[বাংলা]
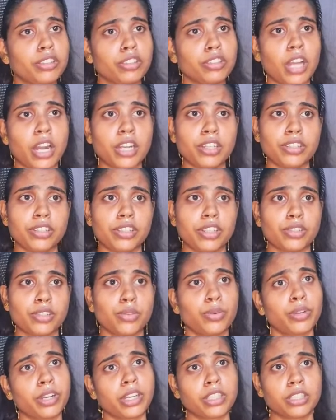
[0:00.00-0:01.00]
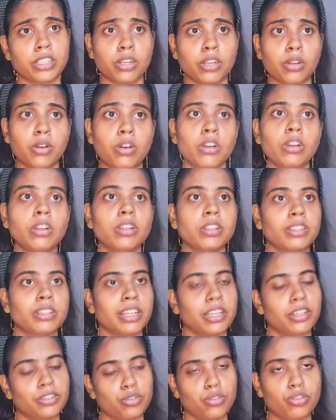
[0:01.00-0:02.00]
তো চার্জই শেষ হয়ে গেছিলো
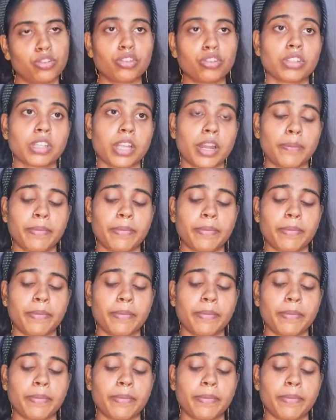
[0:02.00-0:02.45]
সেই জন্য স্যার